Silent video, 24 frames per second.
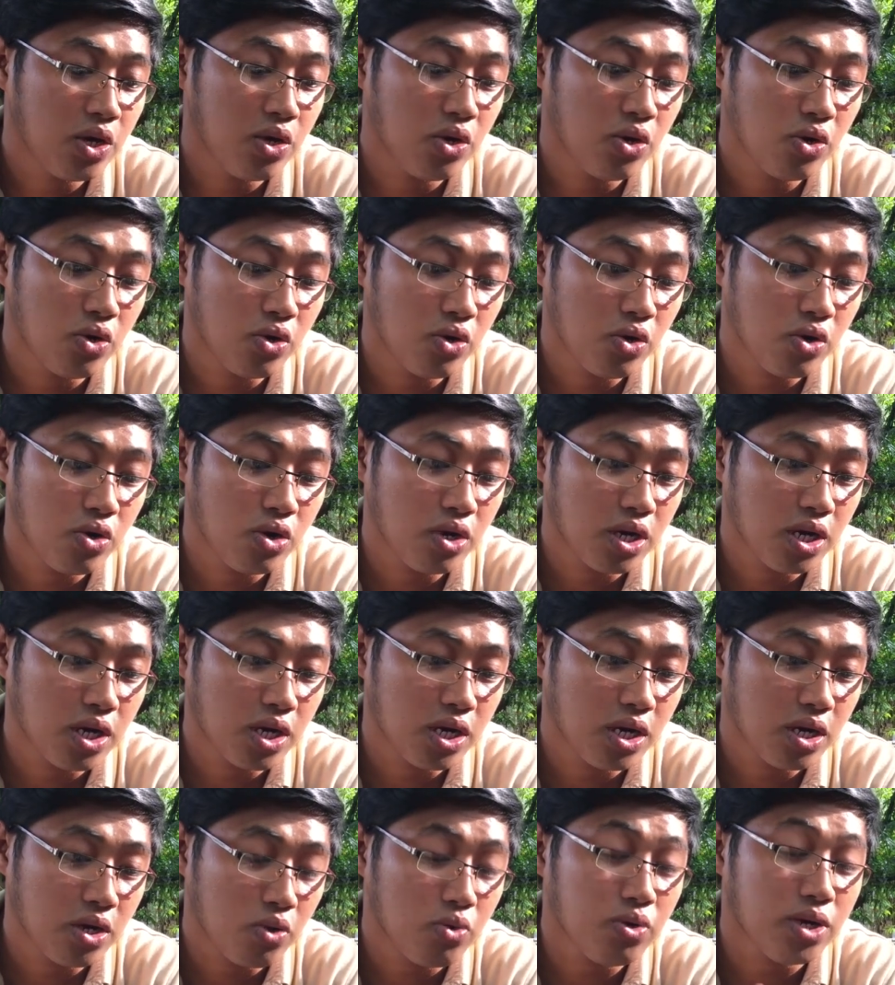nung
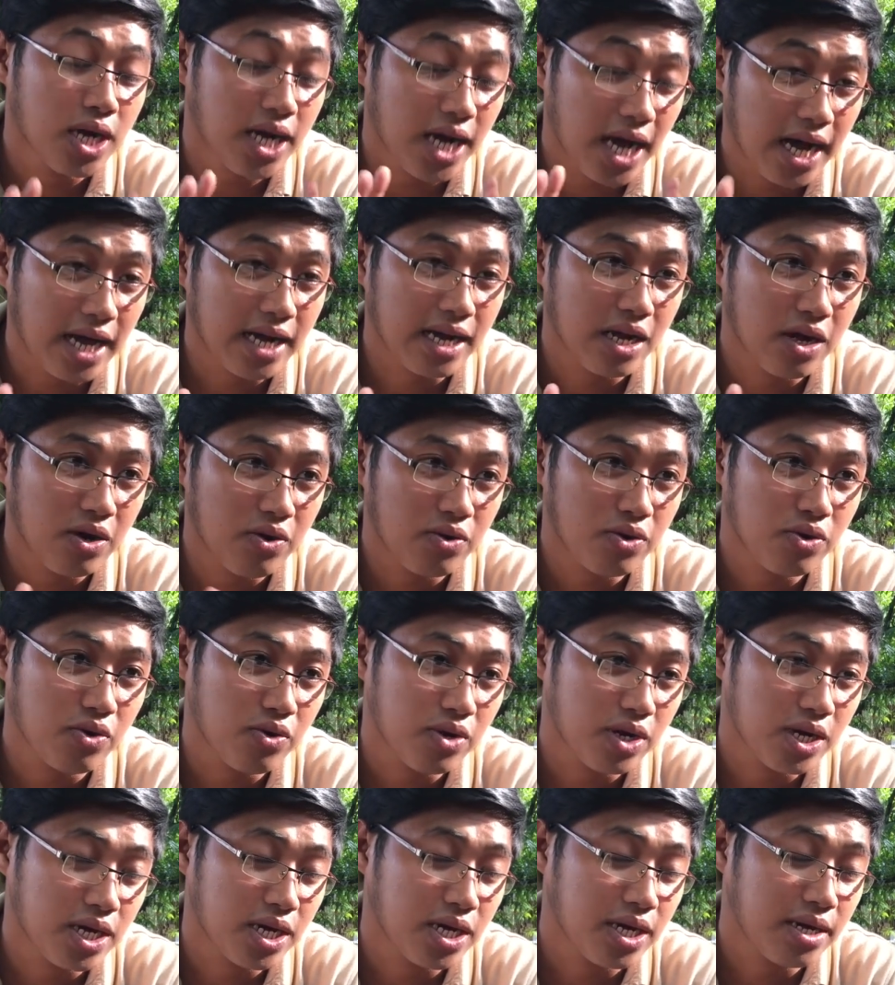uh, unang araw
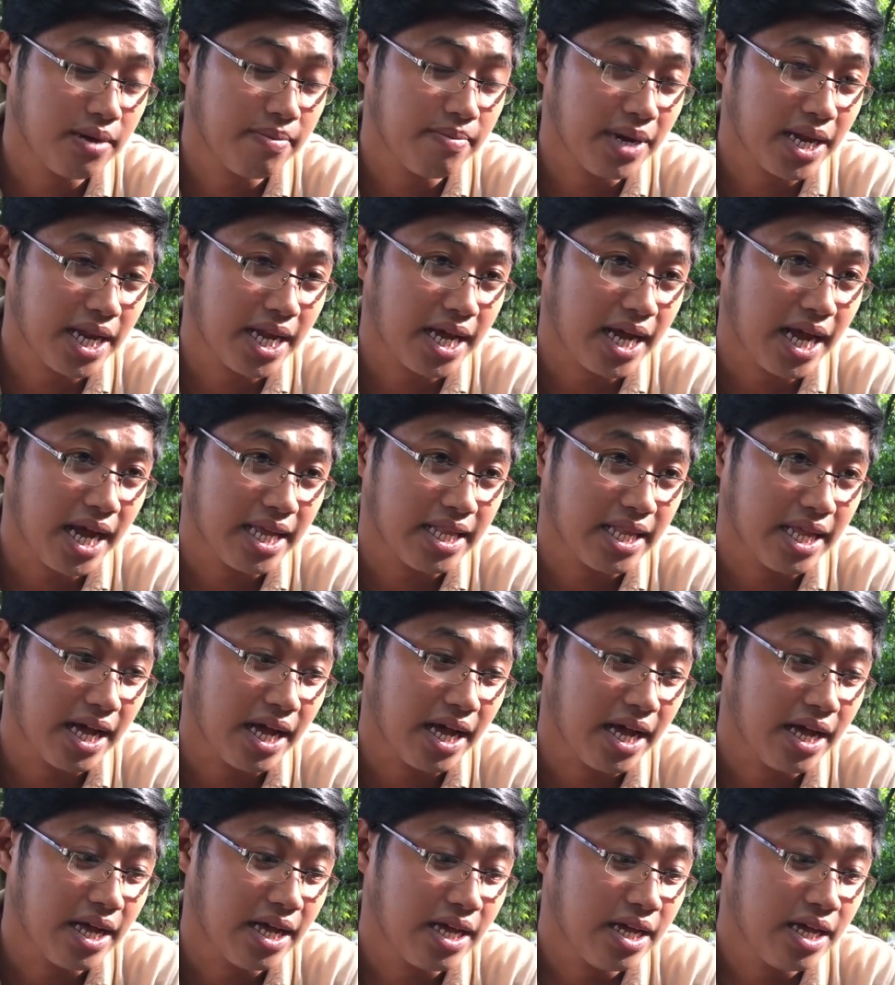nung uh,
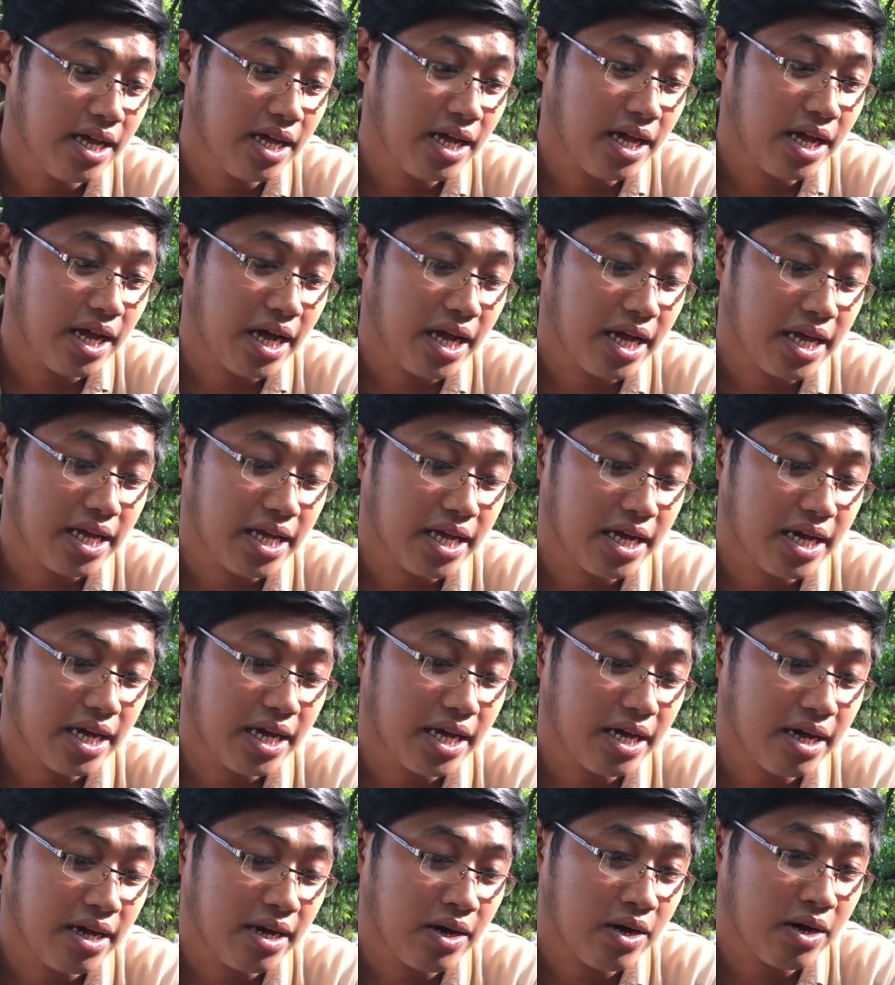barikada ay
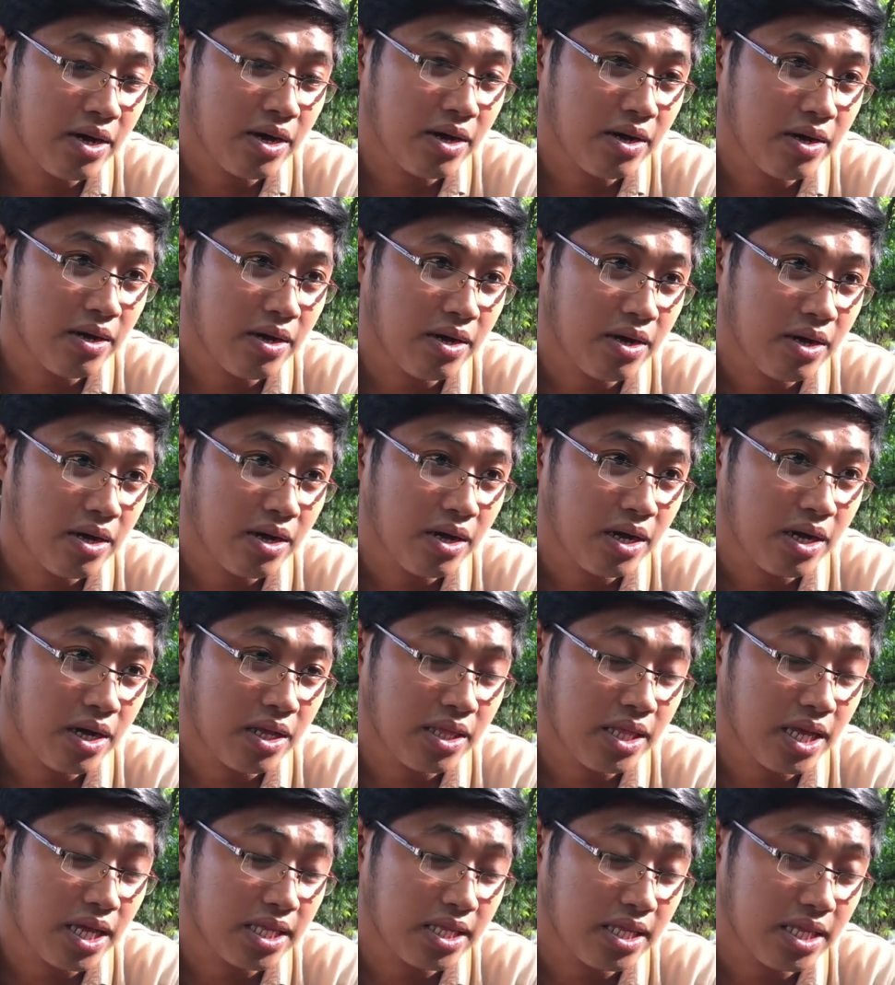uh,
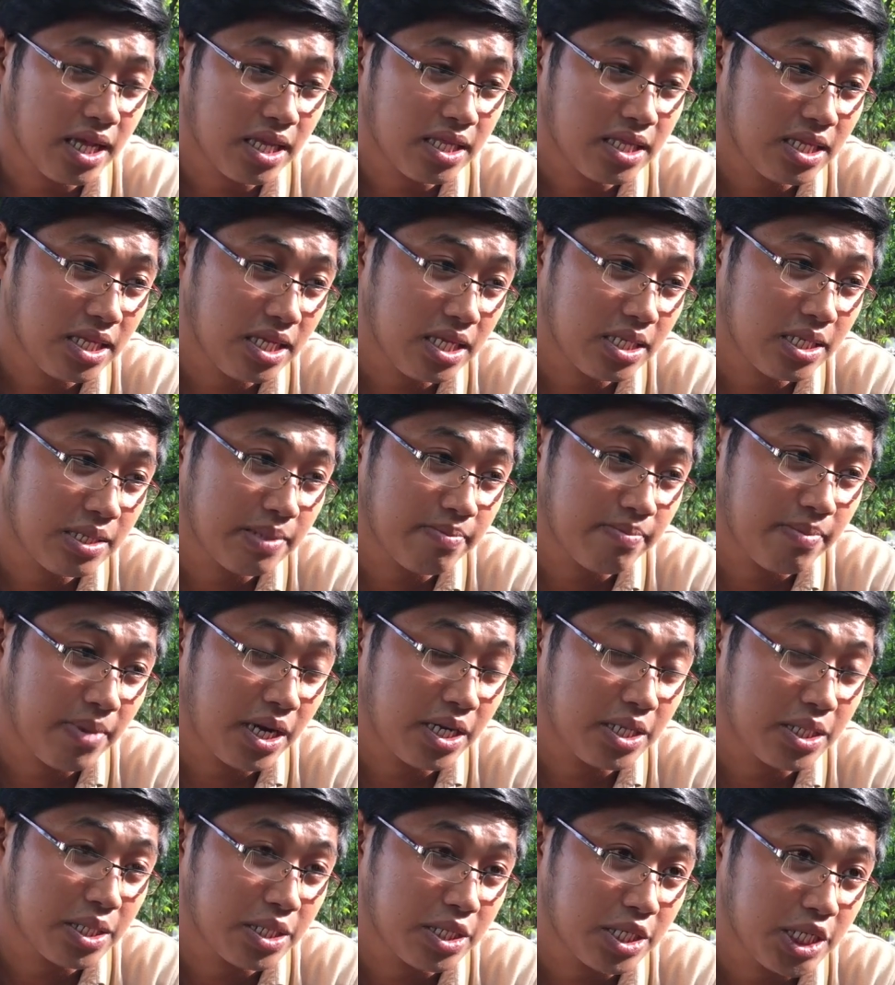that that is
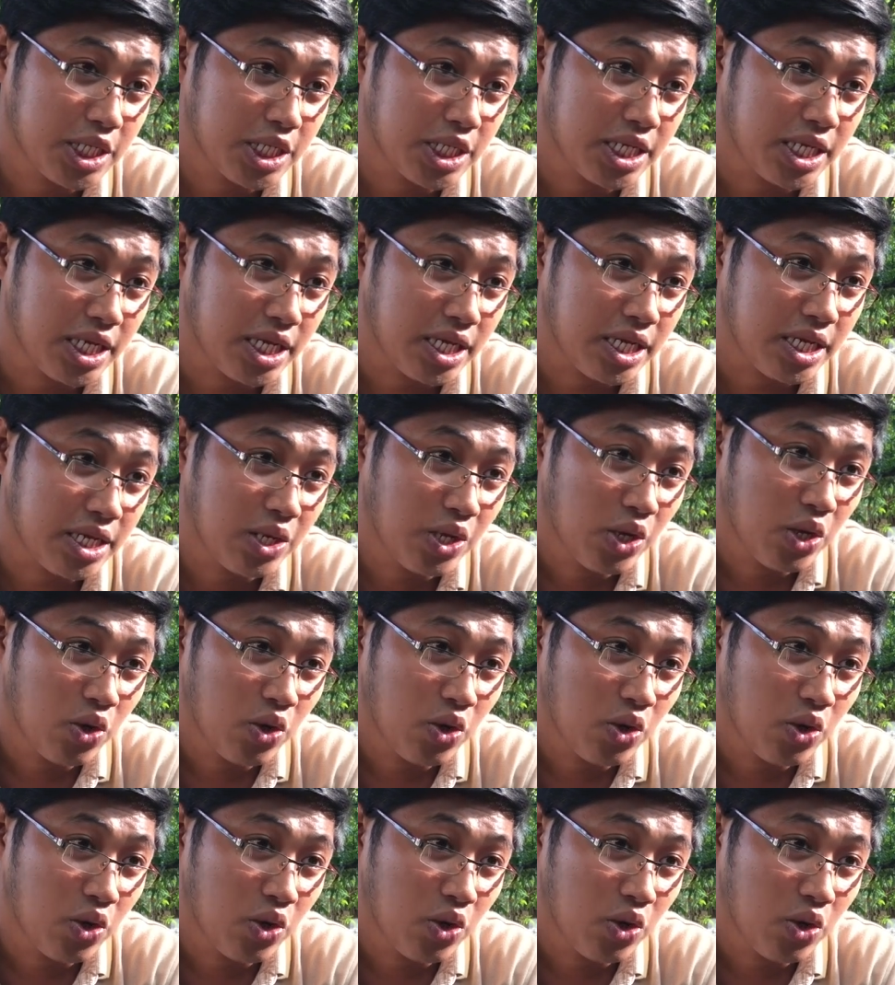March 30